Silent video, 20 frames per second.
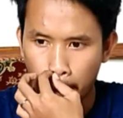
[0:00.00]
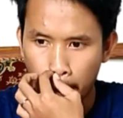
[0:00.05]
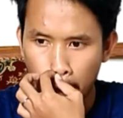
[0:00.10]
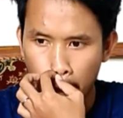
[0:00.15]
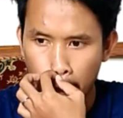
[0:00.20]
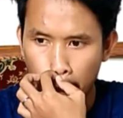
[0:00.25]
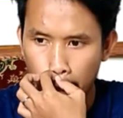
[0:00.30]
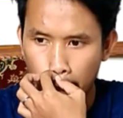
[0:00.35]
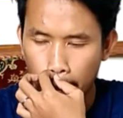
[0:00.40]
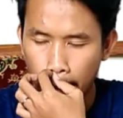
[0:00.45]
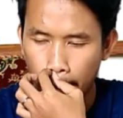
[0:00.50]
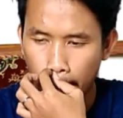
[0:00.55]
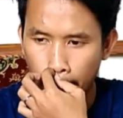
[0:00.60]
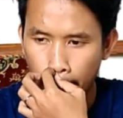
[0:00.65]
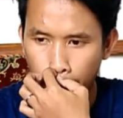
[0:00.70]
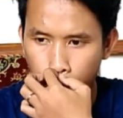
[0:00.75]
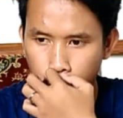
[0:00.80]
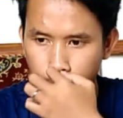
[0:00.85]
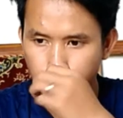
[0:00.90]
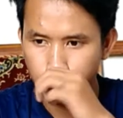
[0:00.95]

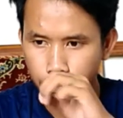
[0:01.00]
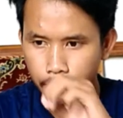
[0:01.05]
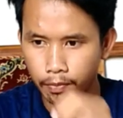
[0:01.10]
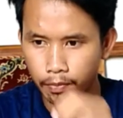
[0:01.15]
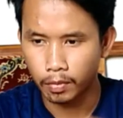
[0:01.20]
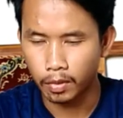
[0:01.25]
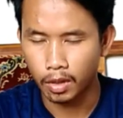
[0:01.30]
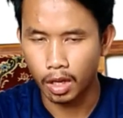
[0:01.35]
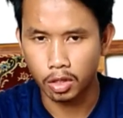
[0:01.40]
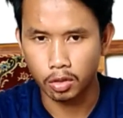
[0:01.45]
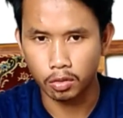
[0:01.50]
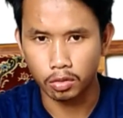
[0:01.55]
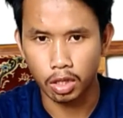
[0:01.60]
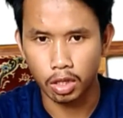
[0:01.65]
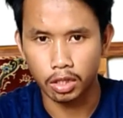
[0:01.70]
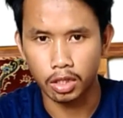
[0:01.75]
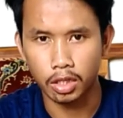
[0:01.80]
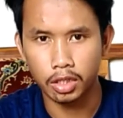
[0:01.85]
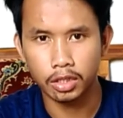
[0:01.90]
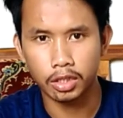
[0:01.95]
Dan langsung
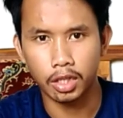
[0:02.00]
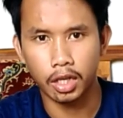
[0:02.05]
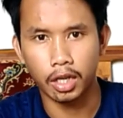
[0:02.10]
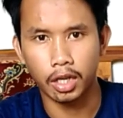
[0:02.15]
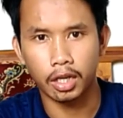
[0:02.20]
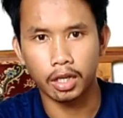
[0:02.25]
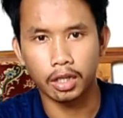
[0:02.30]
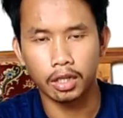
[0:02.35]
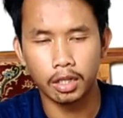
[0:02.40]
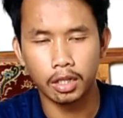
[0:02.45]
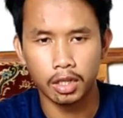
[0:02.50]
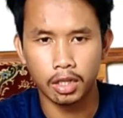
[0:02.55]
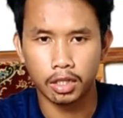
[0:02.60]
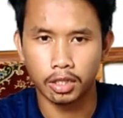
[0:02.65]
saja saya